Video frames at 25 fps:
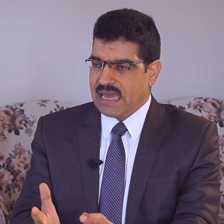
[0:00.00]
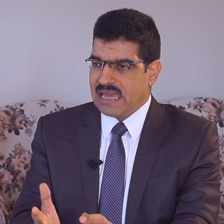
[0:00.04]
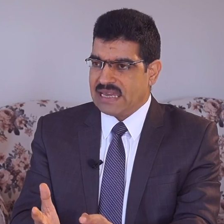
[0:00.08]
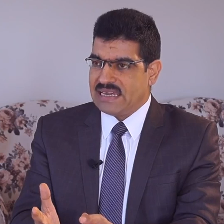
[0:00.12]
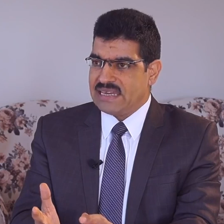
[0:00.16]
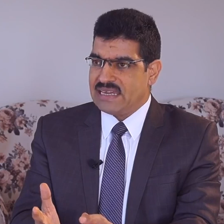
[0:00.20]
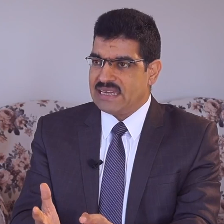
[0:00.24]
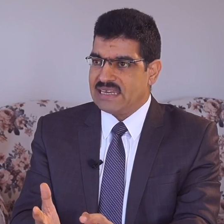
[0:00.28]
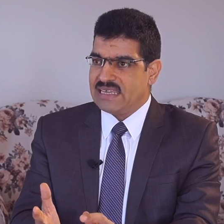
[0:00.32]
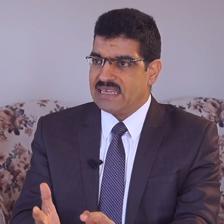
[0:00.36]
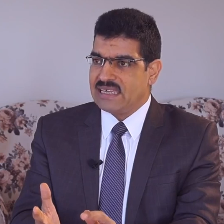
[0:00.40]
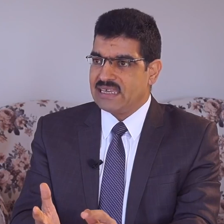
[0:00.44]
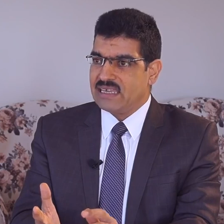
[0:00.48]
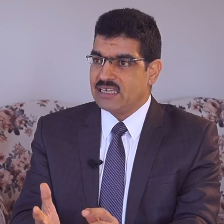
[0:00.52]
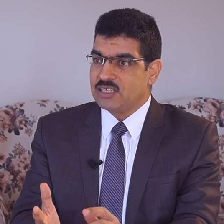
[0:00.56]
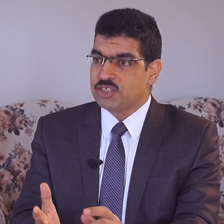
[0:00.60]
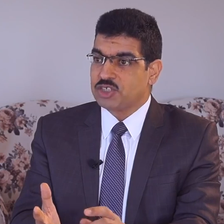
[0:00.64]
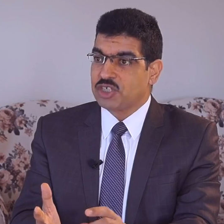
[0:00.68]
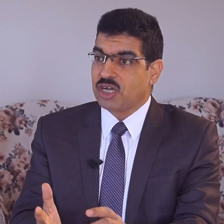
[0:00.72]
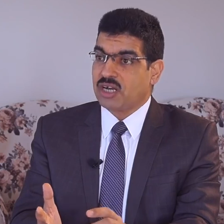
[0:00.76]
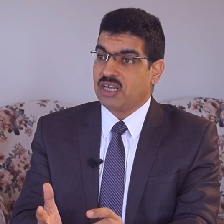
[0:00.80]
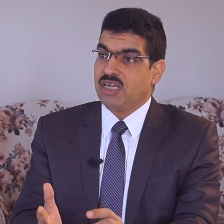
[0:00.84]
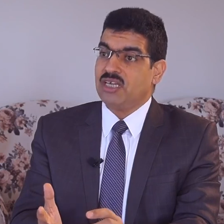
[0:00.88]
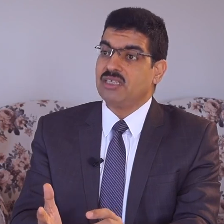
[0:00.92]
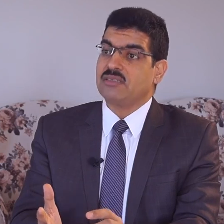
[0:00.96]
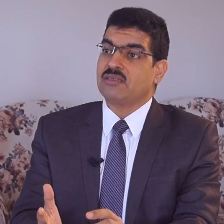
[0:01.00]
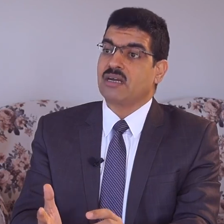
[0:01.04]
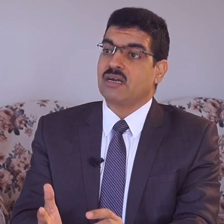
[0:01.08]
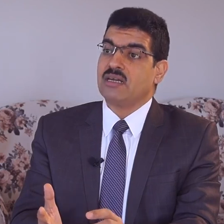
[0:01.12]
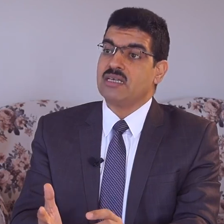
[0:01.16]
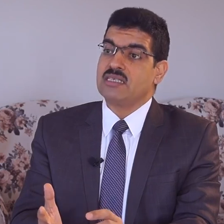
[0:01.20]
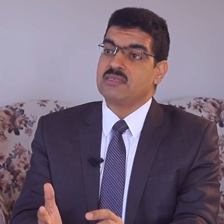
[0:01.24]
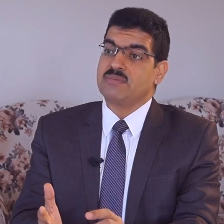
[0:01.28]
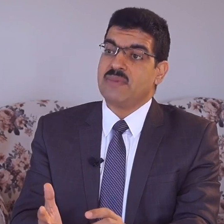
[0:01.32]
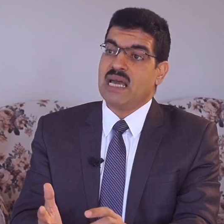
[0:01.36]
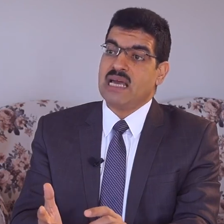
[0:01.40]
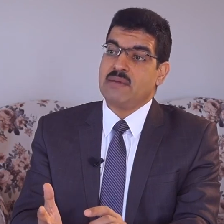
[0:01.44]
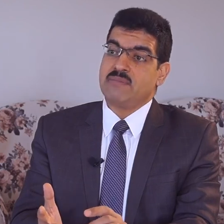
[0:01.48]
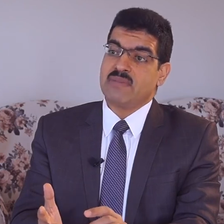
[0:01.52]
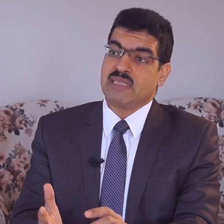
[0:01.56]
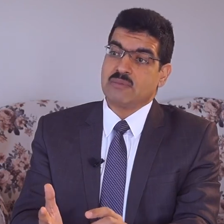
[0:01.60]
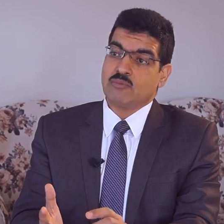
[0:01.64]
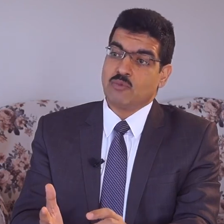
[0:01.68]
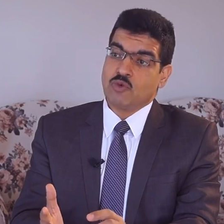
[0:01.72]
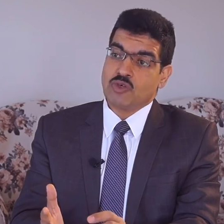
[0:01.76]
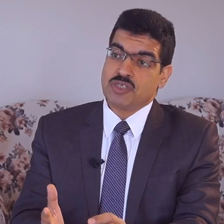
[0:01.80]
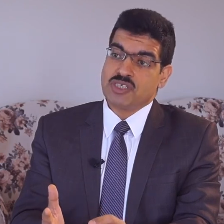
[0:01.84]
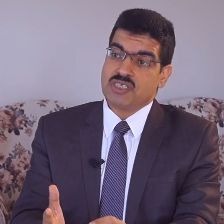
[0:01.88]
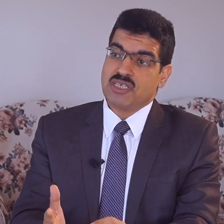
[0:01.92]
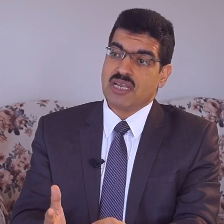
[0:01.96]
ان شرعيه الرئيس
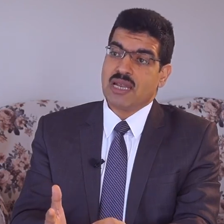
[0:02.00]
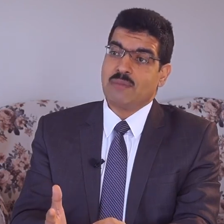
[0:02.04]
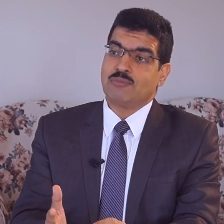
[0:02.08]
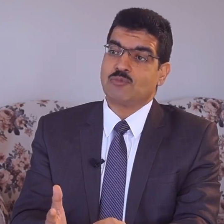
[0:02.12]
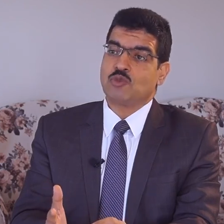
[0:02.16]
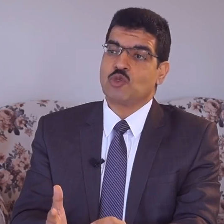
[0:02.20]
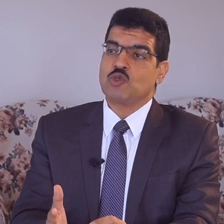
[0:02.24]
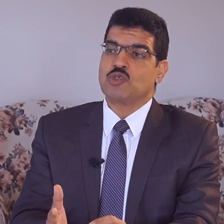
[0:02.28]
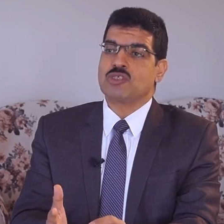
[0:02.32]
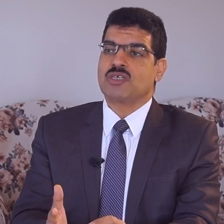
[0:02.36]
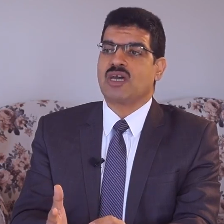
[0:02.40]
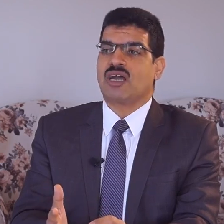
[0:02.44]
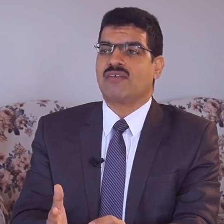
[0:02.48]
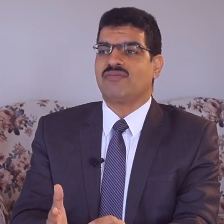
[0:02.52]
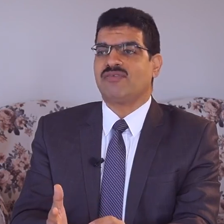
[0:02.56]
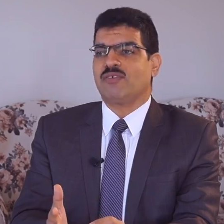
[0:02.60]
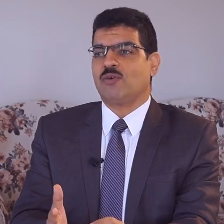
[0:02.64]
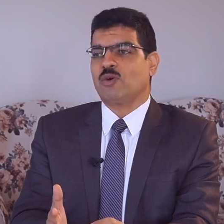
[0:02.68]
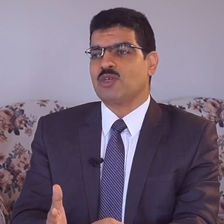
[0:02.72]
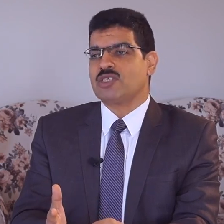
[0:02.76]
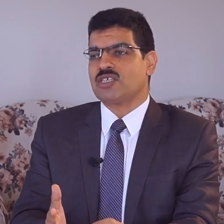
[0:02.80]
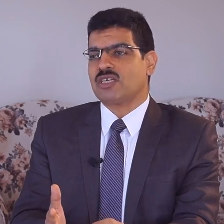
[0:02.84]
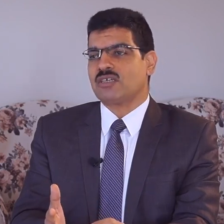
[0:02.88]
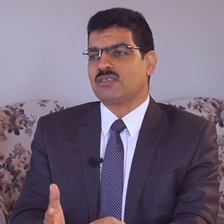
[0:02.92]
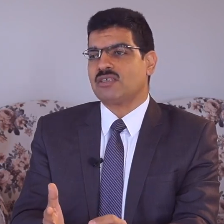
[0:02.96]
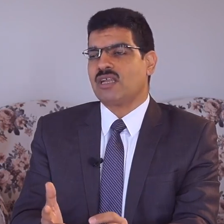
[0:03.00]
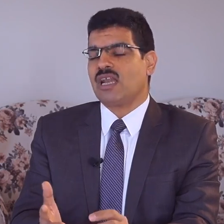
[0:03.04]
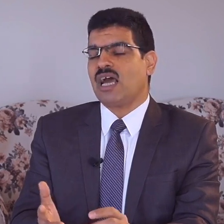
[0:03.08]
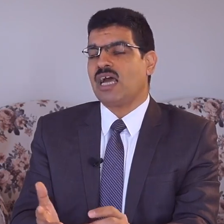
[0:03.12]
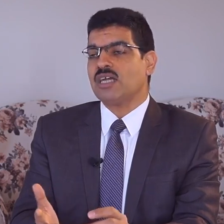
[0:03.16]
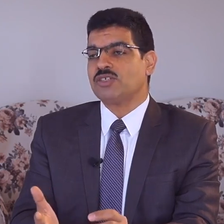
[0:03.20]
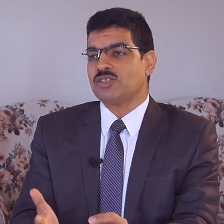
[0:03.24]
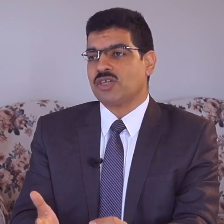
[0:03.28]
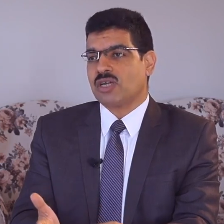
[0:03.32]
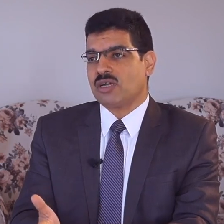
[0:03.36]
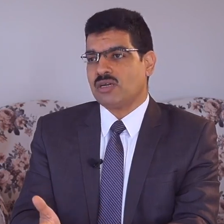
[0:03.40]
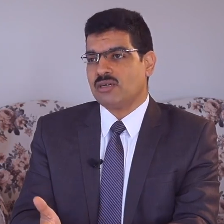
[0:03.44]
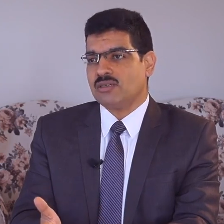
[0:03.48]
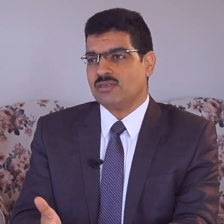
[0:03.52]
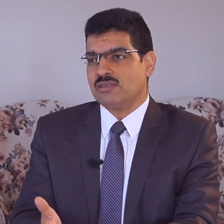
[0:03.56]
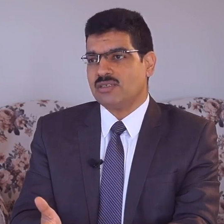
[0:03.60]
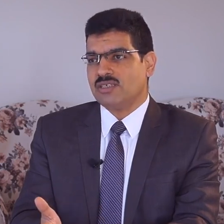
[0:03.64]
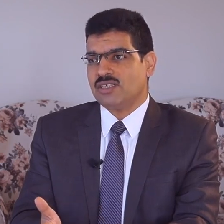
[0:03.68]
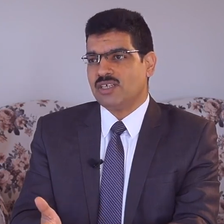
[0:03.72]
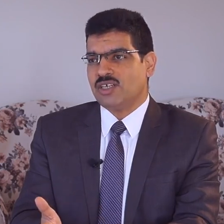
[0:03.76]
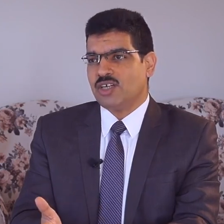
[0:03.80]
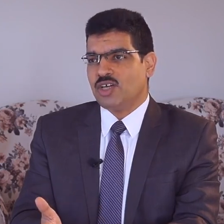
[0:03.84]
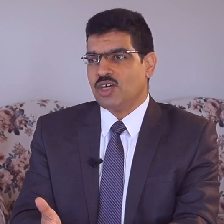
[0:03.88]
محمد مرسي لم تذكر في وثيقه العشره